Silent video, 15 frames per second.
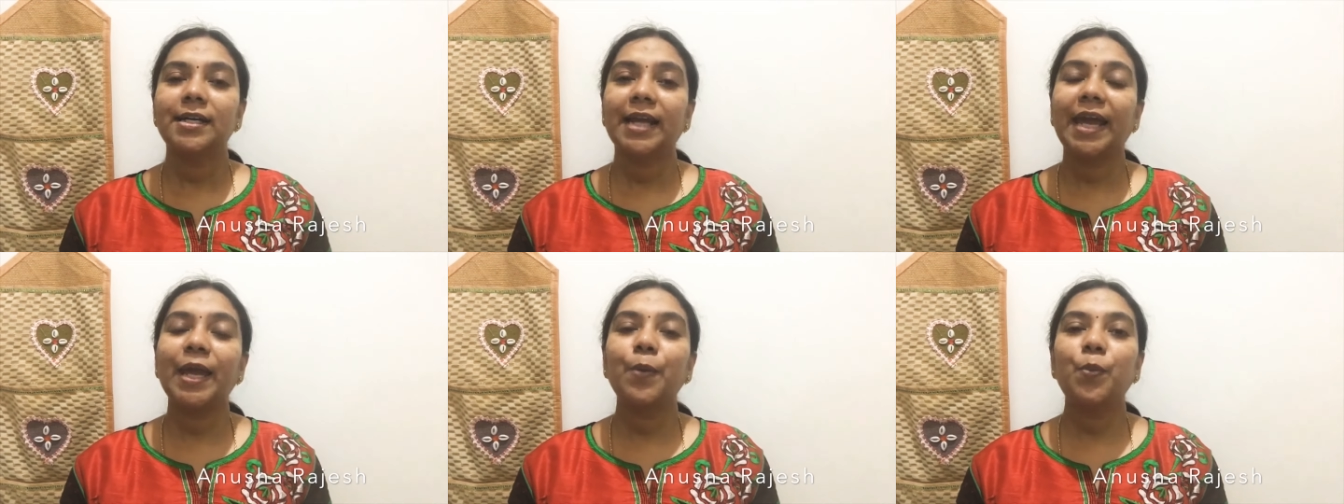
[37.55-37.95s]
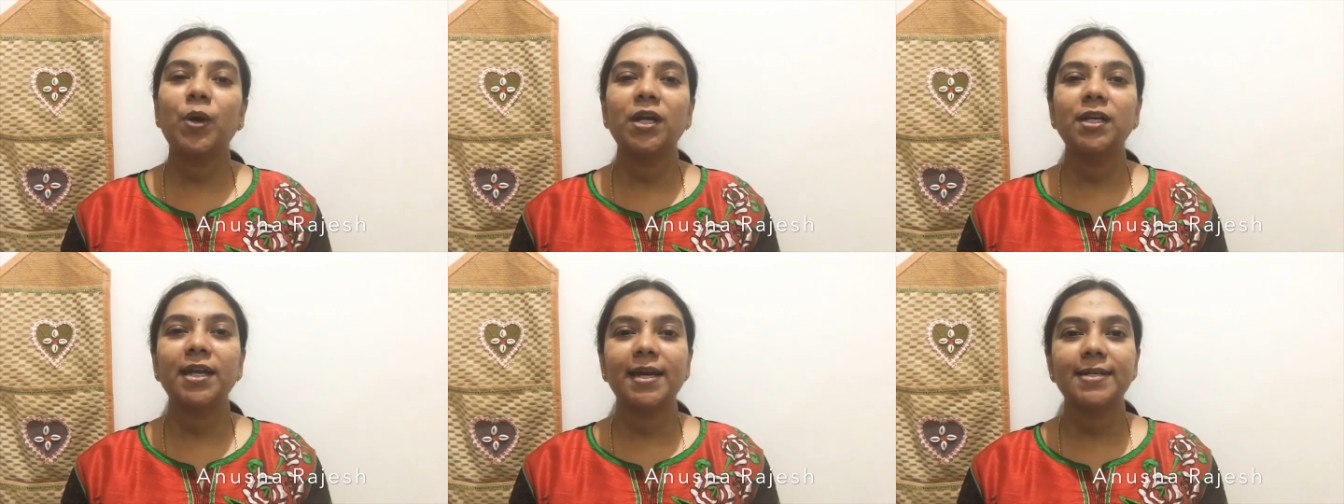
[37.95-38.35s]
டே
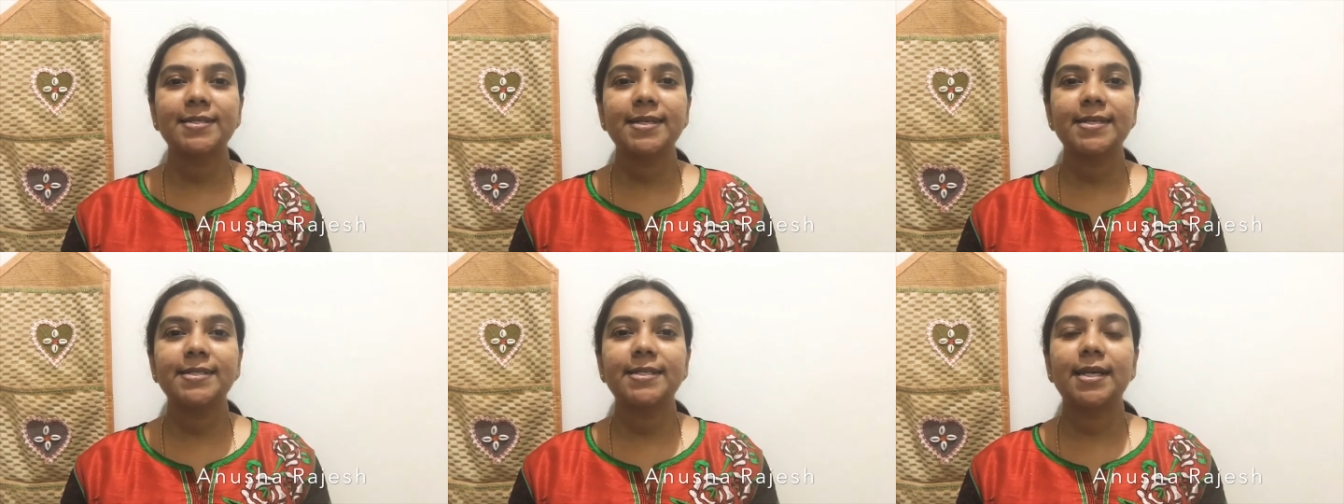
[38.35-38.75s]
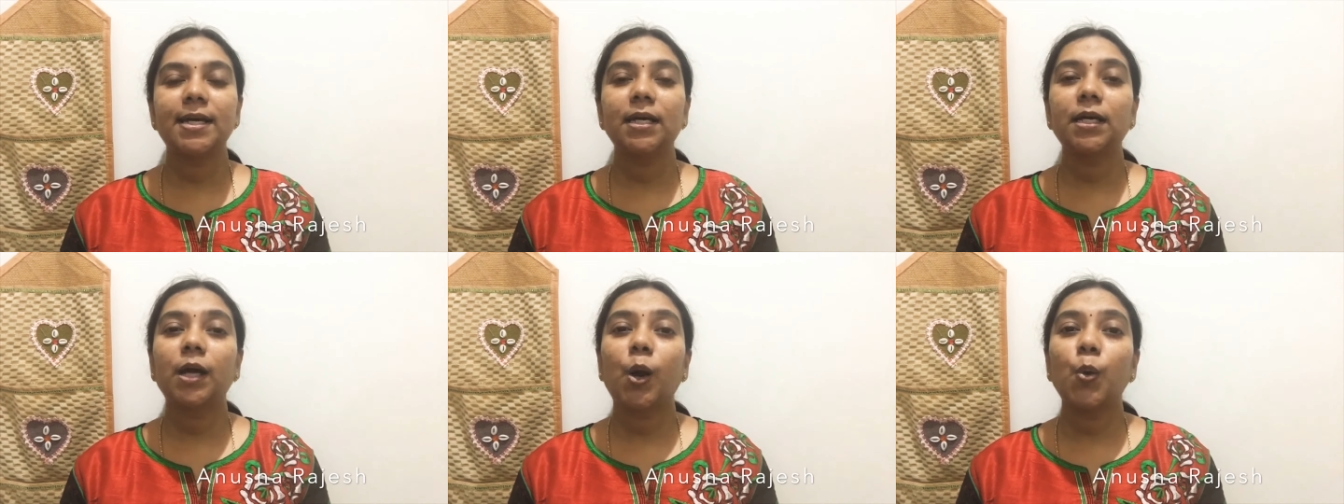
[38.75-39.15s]
ஒன்
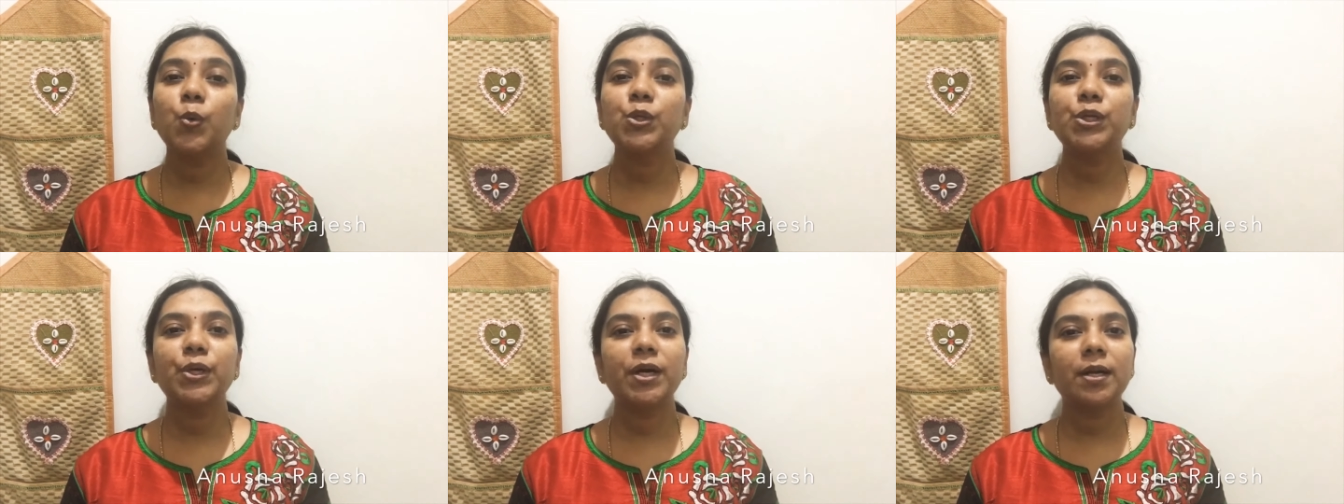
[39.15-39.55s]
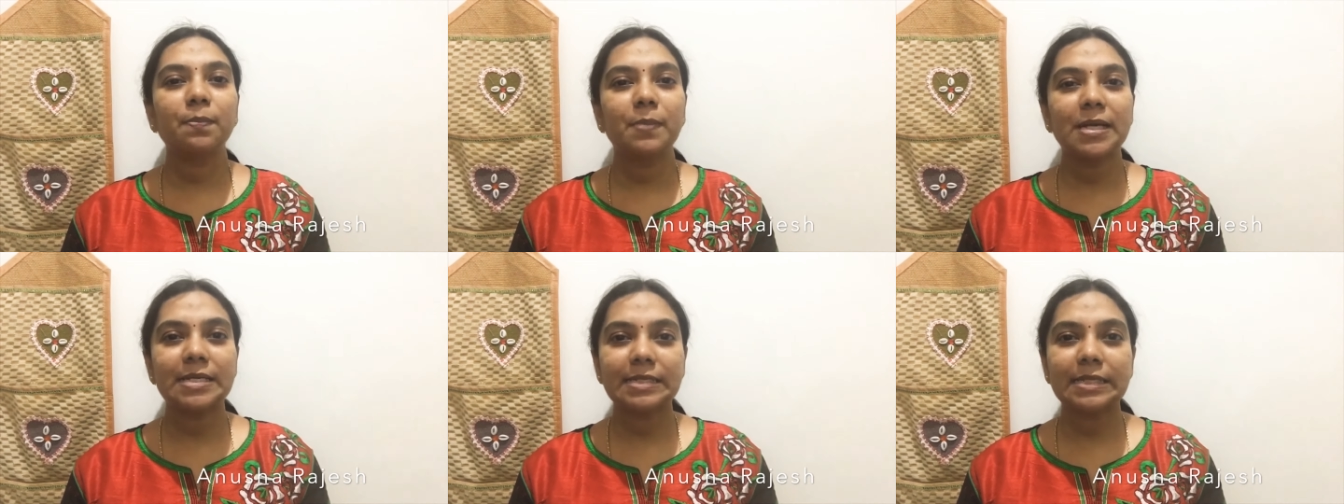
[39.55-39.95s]
எக்ஸசைஸில் கவுண்ட் யுவர்
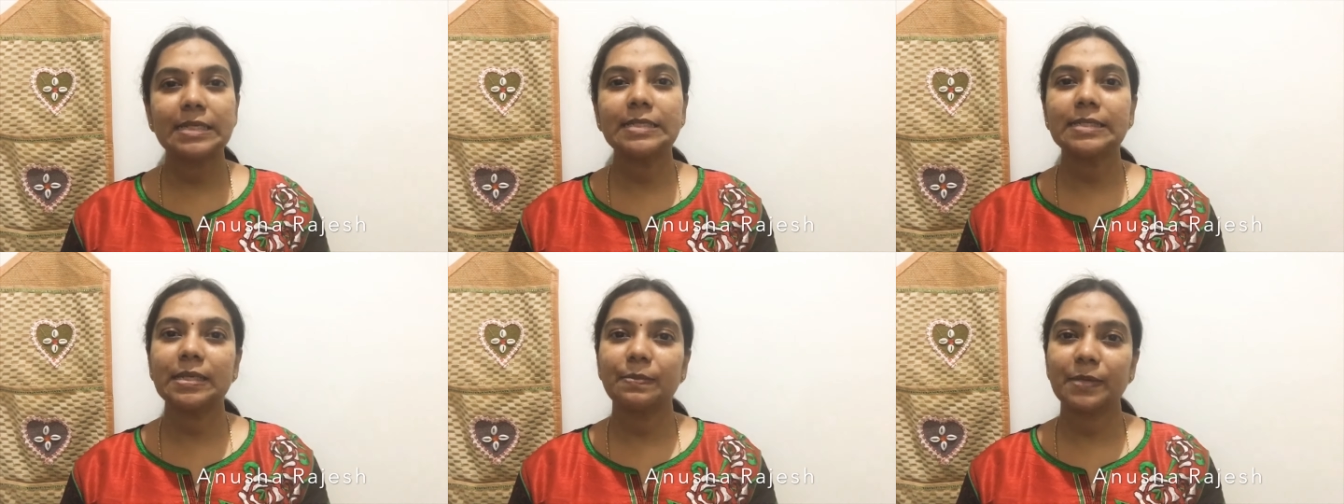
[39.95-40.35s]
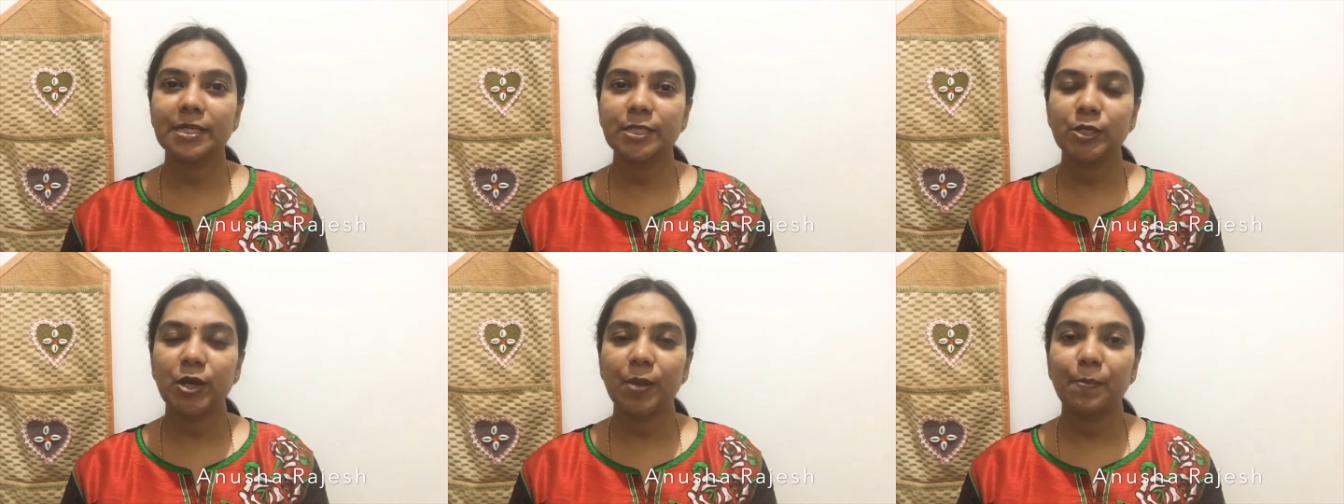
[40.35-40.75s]
பிளெஸ்ஸிங்ஸ்
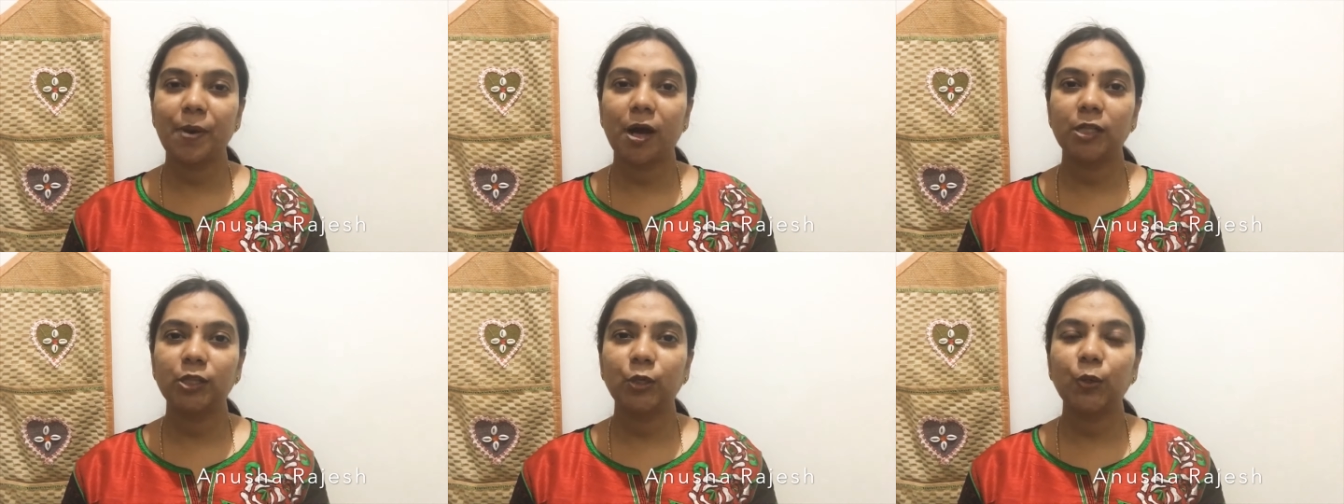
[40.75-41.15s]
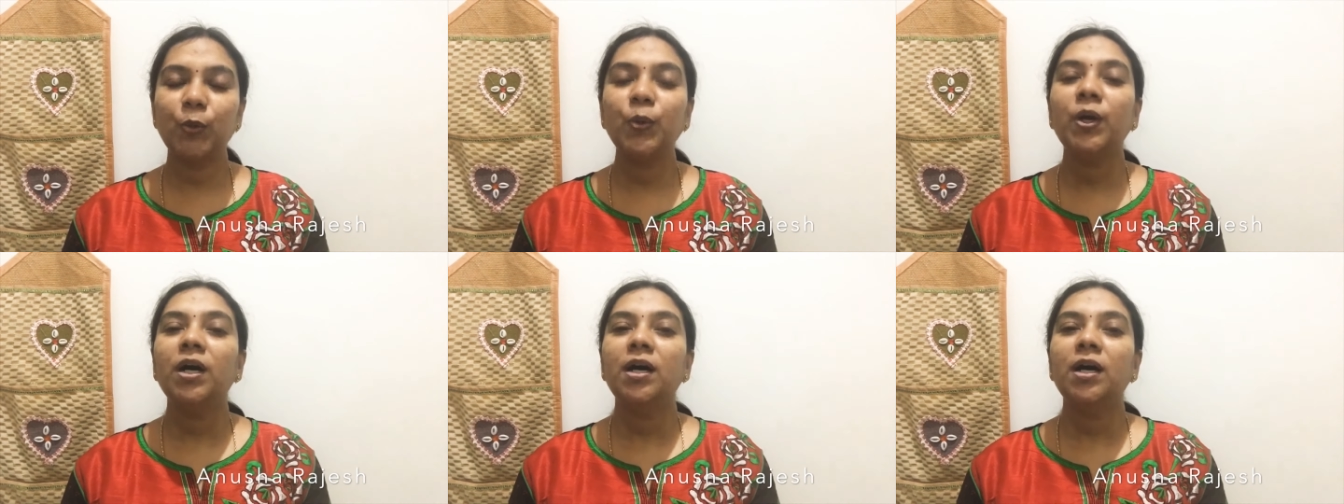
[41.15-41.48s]
அப்படின்னு சொல்லி பார்த்தோம்